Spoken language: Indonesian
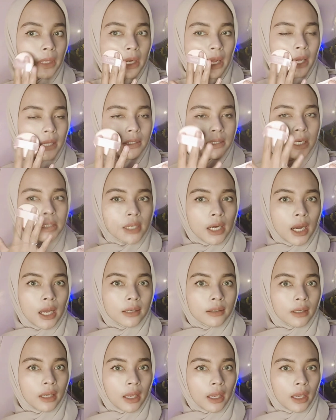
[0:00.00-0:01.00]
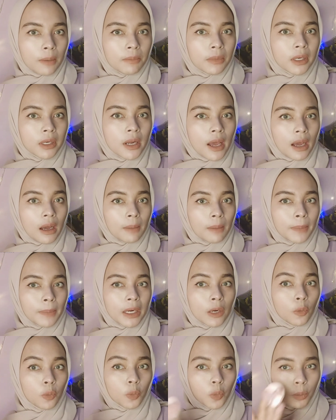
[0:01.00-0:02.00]
ini aja jangan kayak bedak
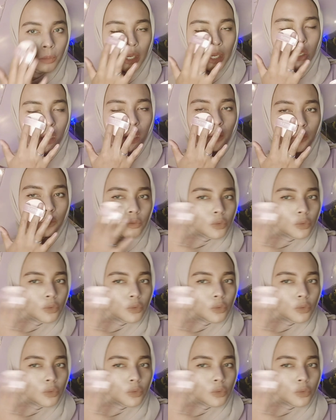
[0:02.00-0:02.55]
pada umumnya ya